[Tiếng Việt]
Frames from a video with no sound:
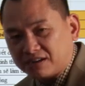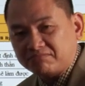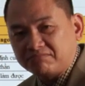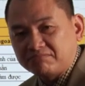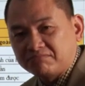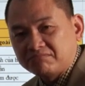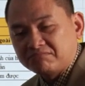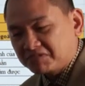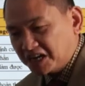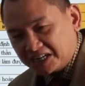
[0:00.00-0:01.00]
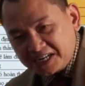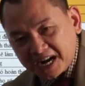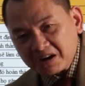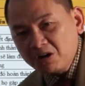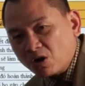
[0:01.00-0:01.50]
ạ, đẩy
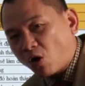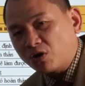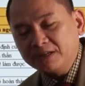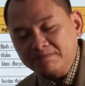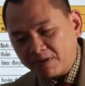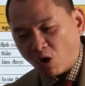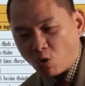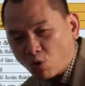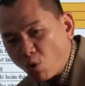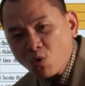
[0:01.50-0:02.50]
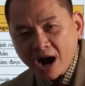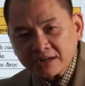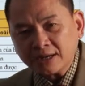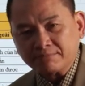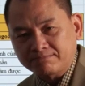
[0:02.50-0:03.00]
năng lượng họ lên và họ cố
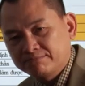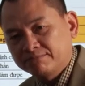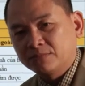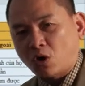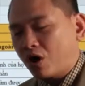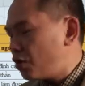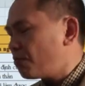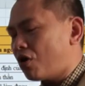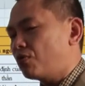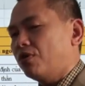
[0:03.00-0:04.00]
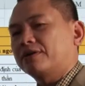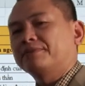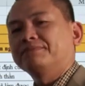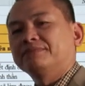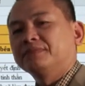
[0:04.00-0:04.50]
gắng nhất, họ không bỏ cuộc.